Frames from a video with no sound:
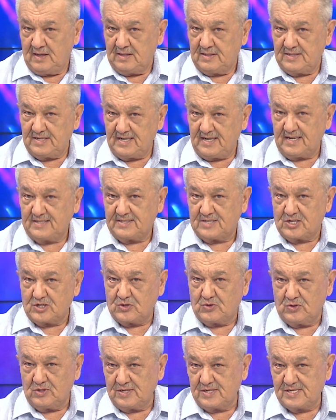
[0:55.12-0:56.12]
Директор
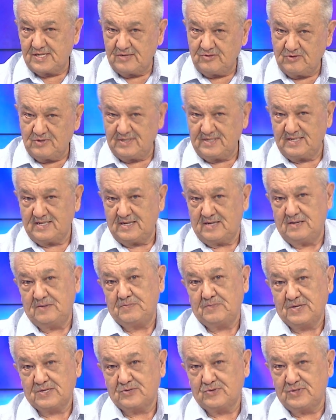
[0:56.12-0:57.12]
школы сегодня,
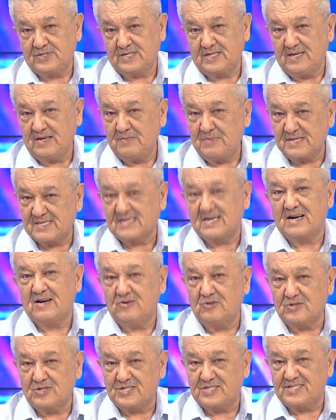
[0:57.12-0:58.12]
по сути,
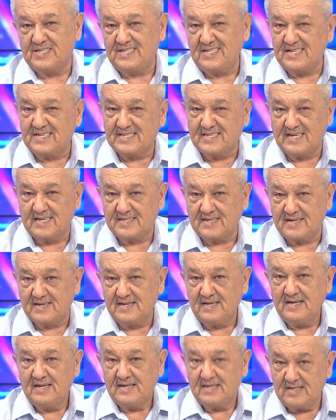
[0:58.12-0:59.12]
безоговорочный диктатор
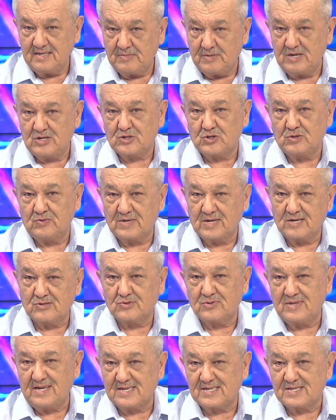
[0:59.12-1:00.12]
небольшого
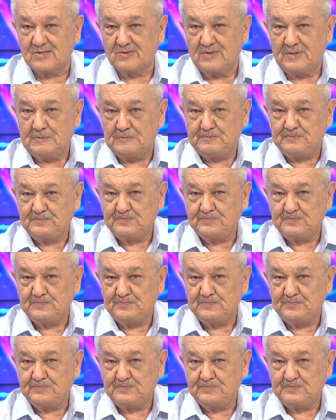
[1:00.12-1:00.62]
государства –